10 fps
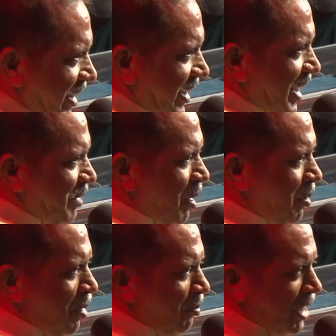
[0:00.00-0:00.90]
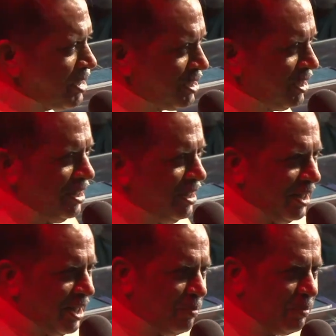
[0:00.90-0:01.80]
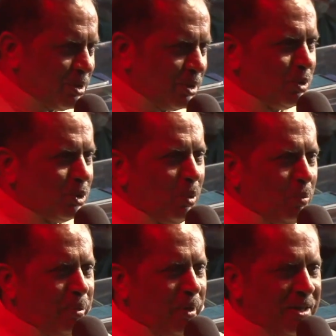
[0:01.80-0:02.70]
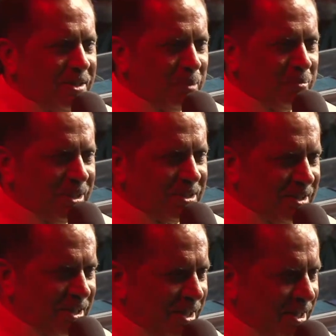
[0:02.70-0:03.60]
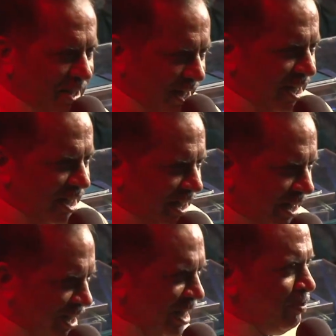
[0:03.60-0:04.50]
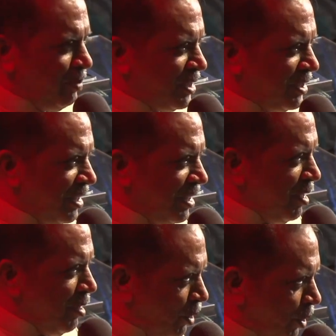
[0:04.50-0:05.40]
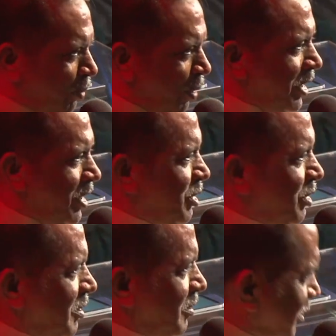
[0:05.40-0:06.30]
இன்றைக்கி என்னம்மா பாஸ்டர் இன்றைக்கி பிரசங்கம் சூப்பராக இருந்துச்சு பாஸ்டர் நல்லா என்ன தான் பேசுனேன் ஒரு பாயிண்ட்டு சொல்லு